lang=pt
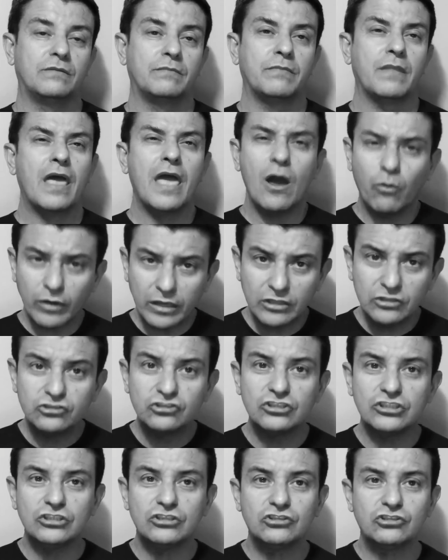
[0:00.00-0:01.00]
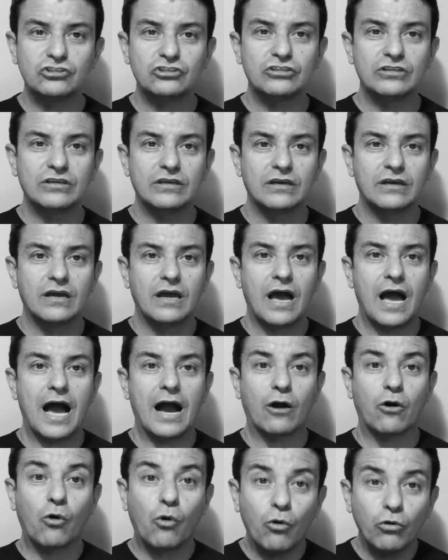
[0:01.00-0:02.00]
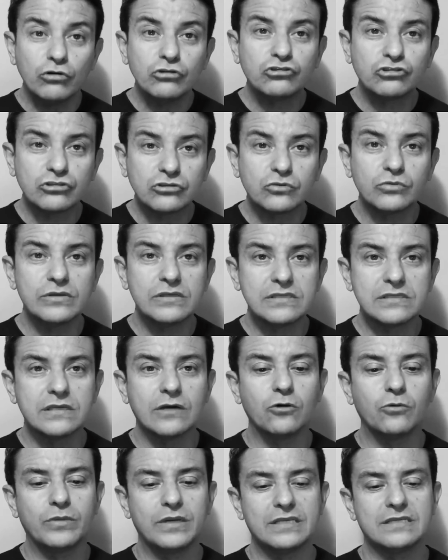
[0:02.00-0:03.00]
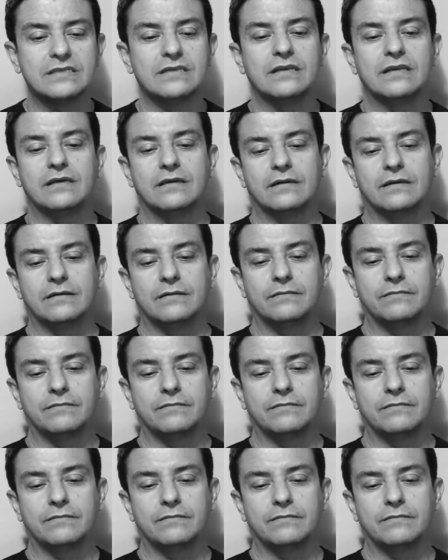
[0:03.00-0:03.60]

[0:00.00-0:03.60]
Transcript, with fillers: É o que diz a Constituição brasileira.